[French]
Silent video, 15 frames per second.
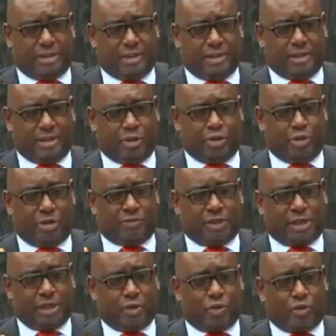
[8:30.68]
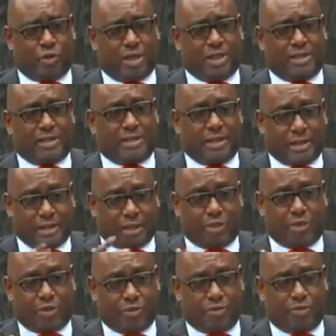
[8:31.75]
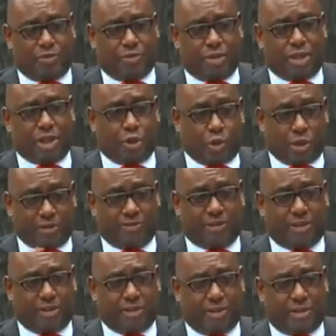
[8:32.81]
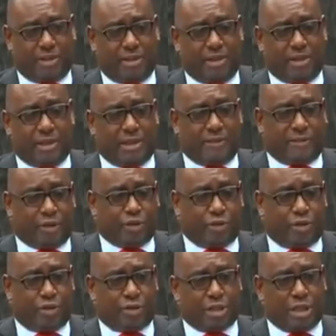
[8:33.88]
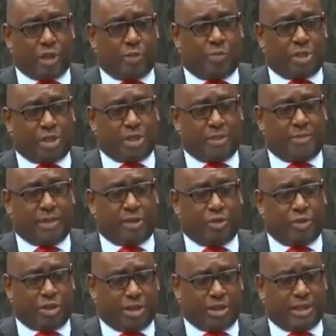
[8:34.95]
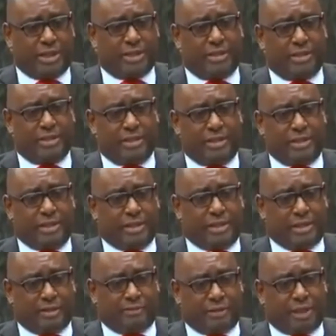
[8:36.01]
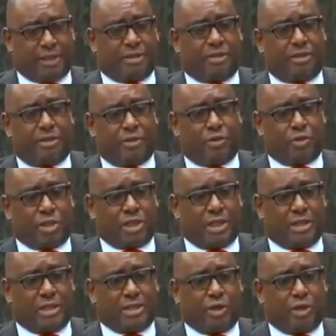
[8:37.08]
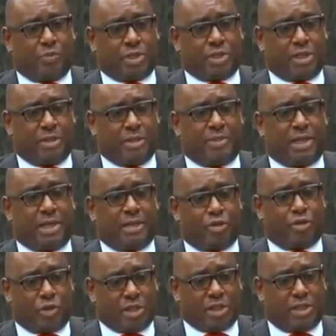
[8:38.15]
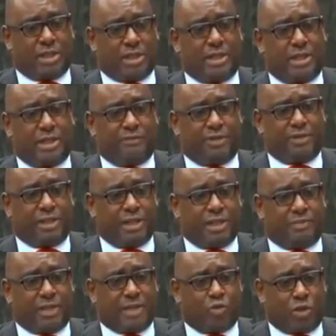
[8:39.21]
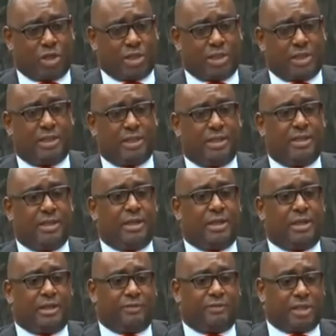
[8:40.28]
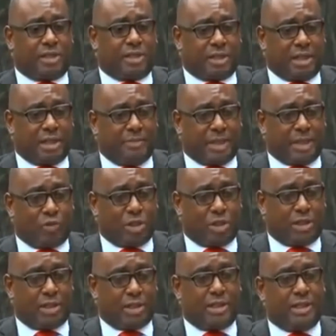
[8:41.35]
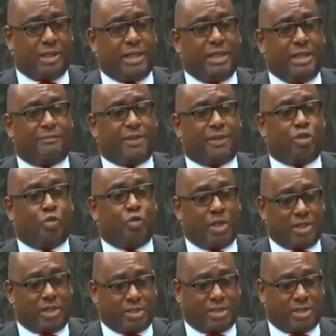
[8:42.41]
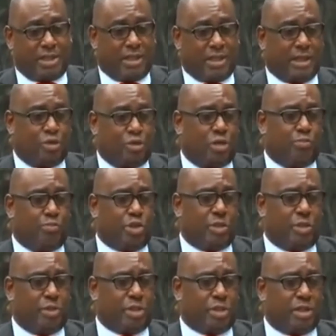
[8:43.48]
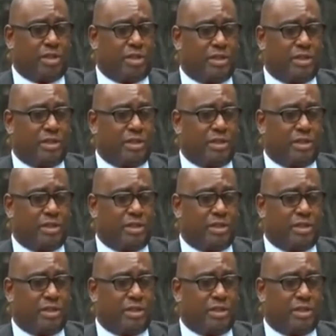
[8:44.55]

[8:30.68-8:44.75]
L'Union africaine reconnaît cinq régions géographiques. L'Afrique du Nord qui est représentée par deux États, l'Afrique euh, australe qui est représentée par trois États, l'Afrique de l'Est par trois États, l'Afrique centrale par trois États et l'Afrique de l'Ouest, qui est la région la plus importante,